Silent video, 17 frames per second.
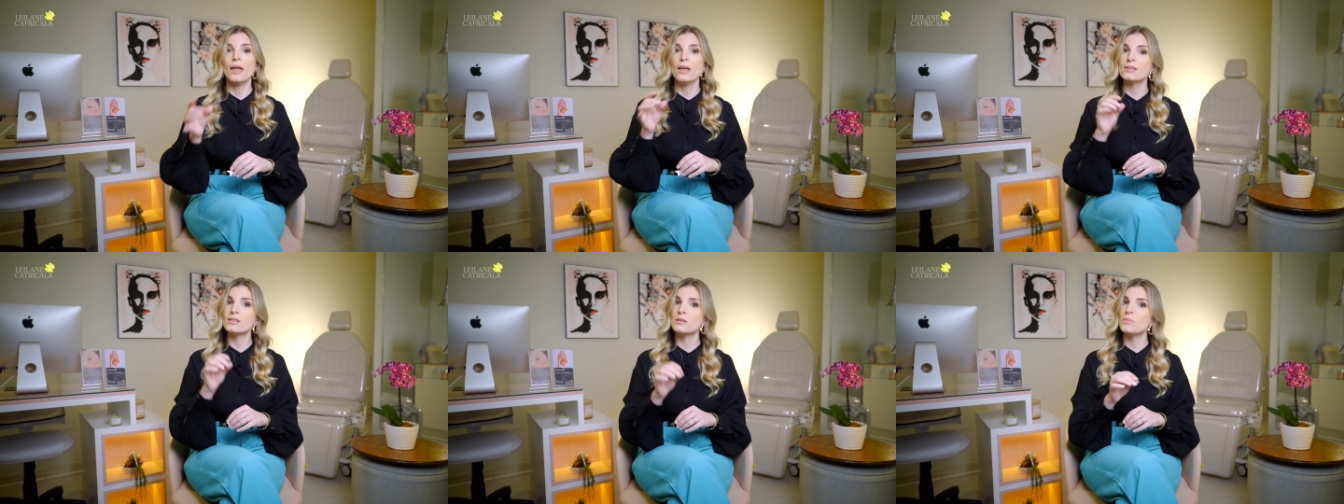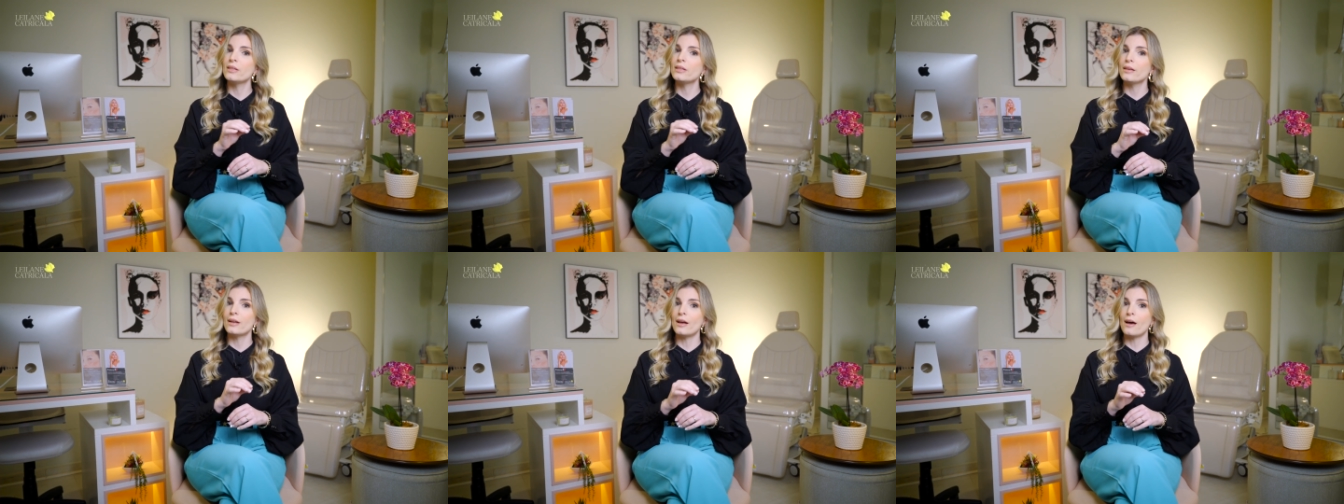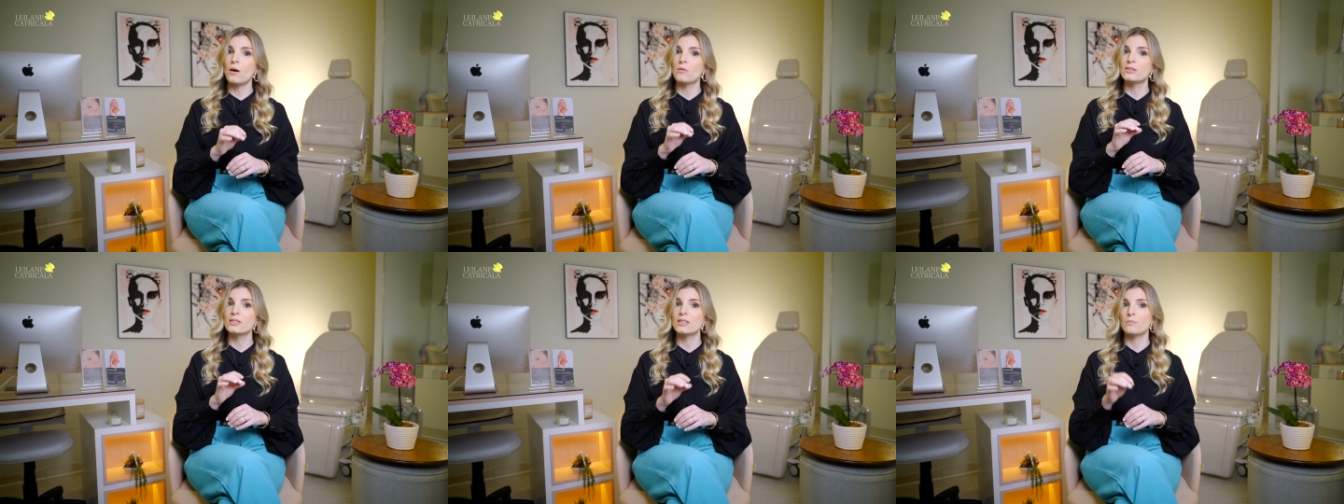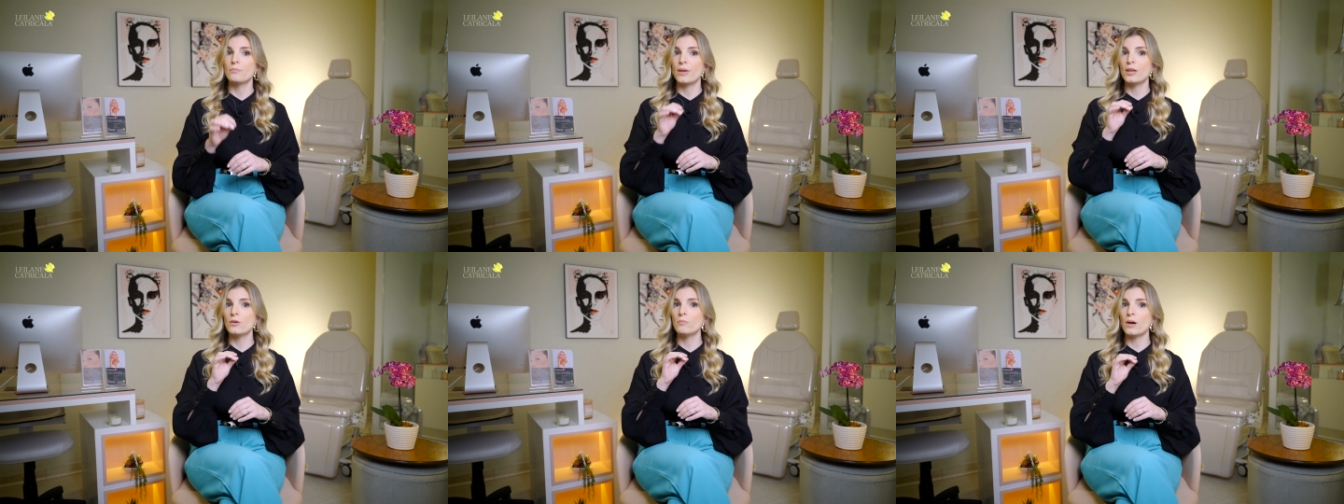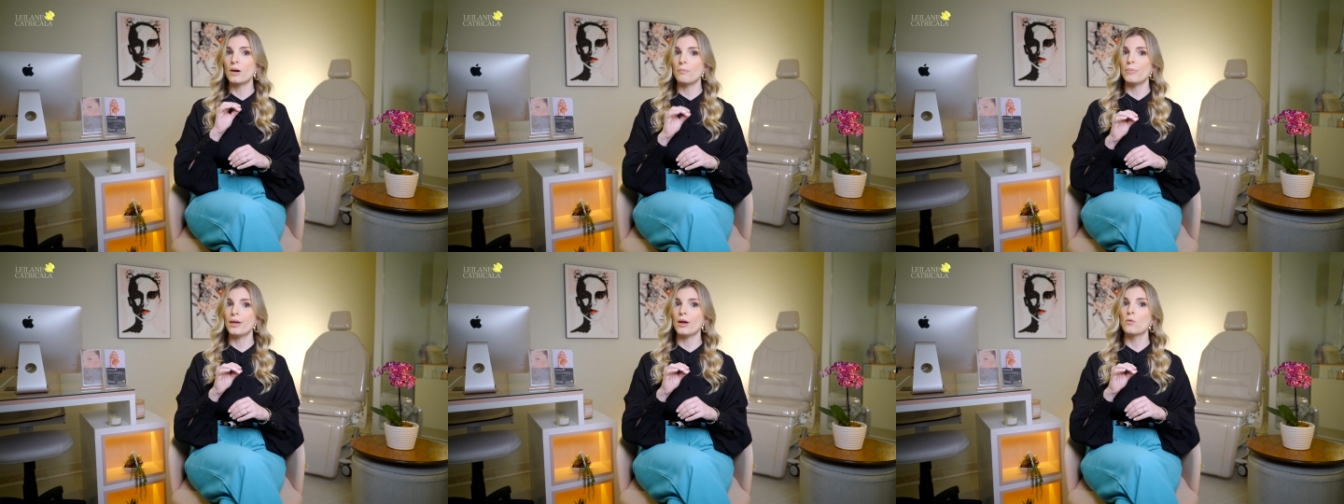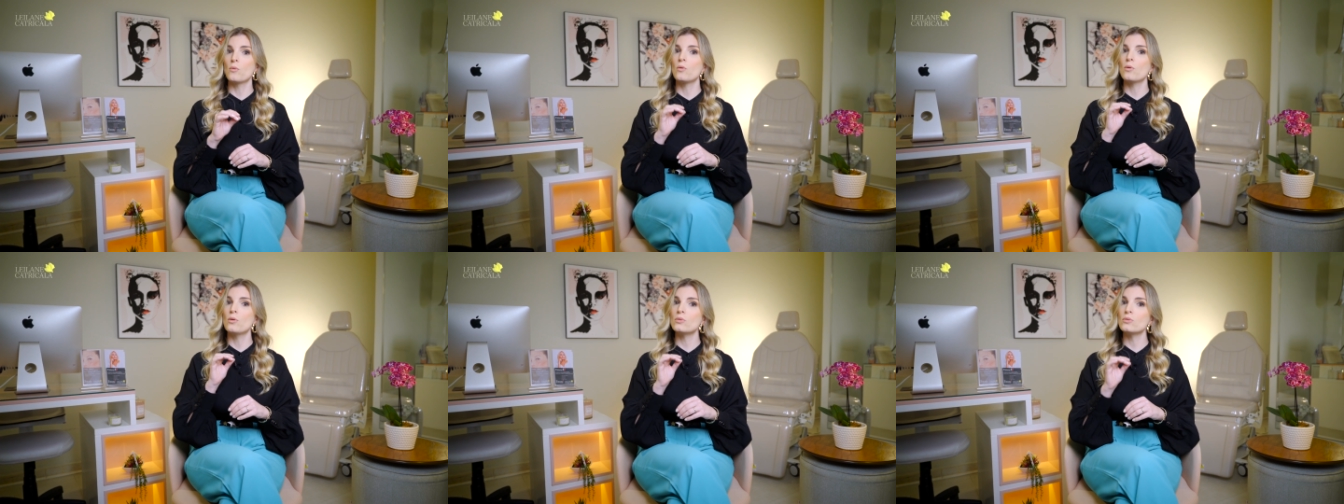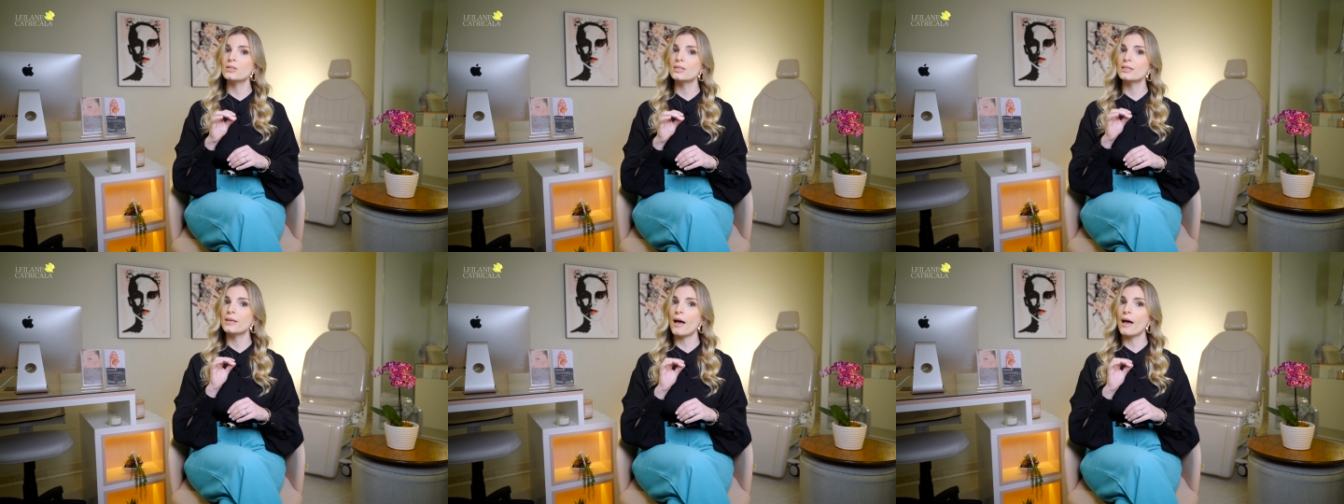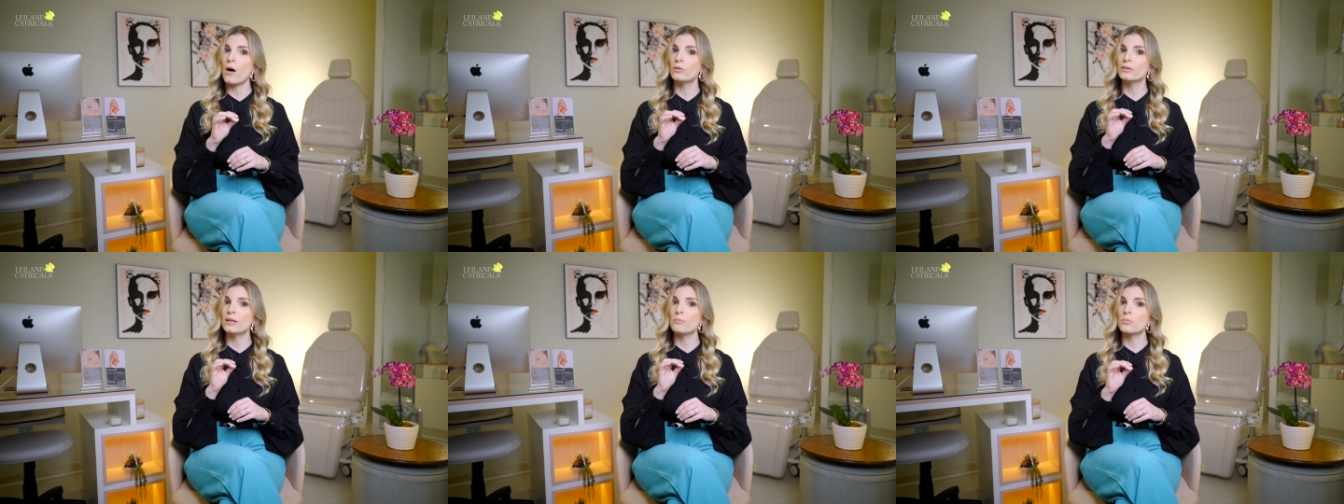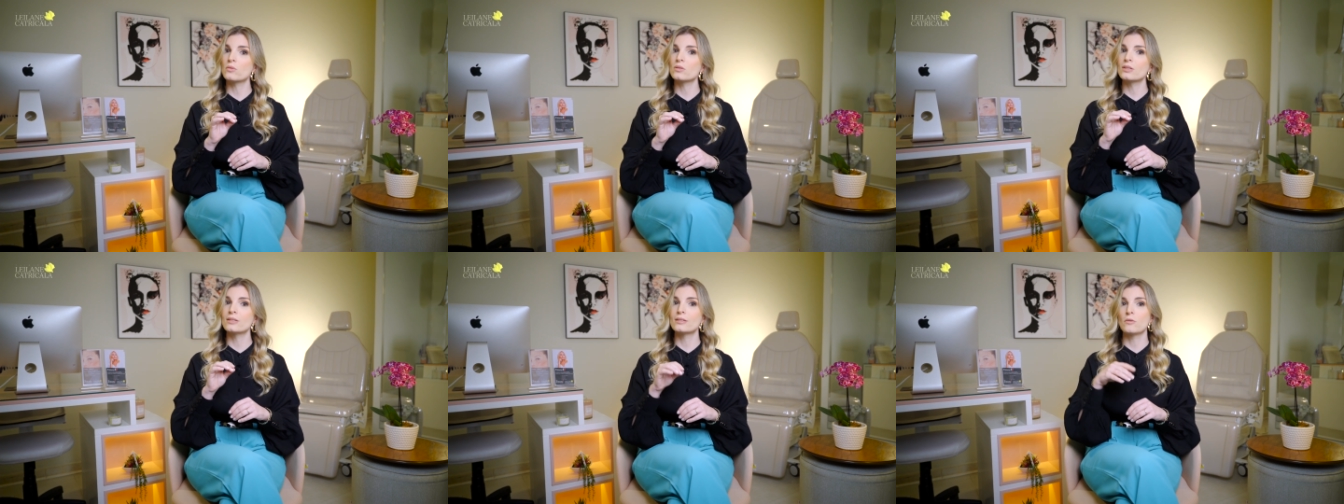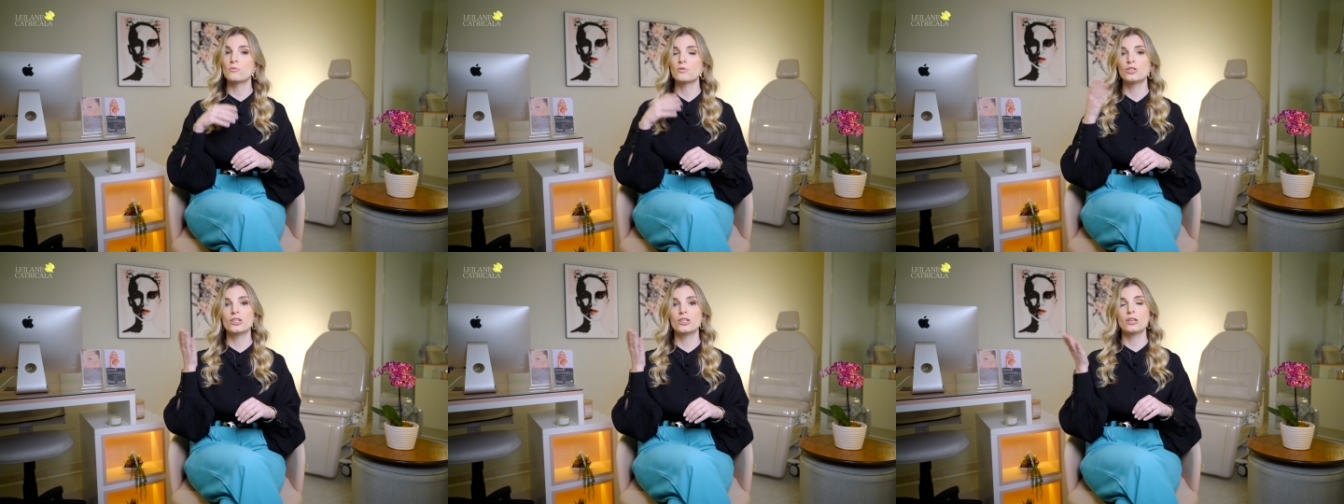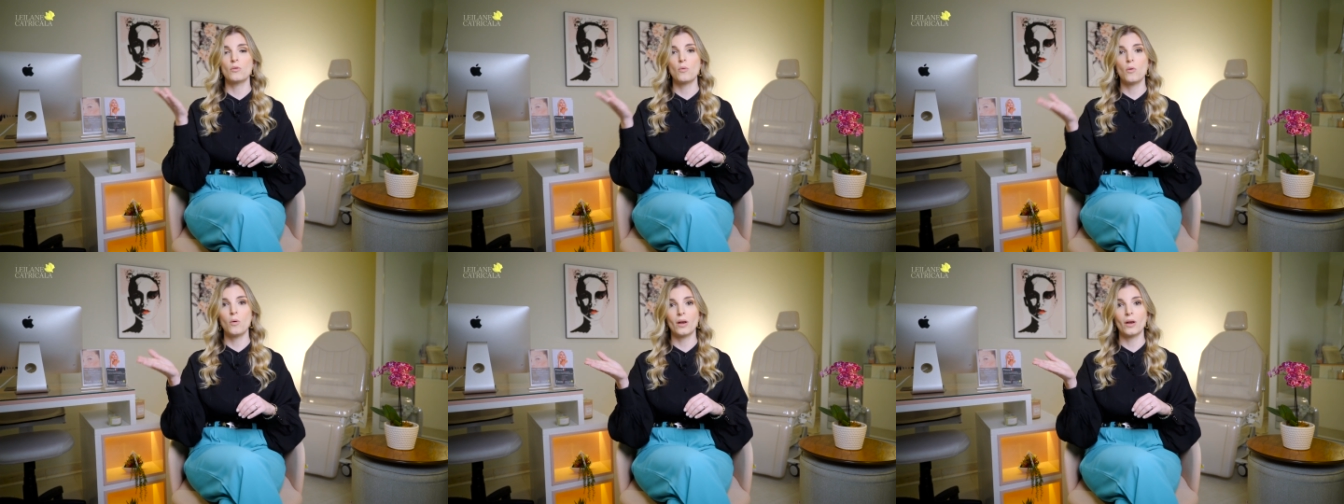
esse mineral desempenha um papel crucial na produção de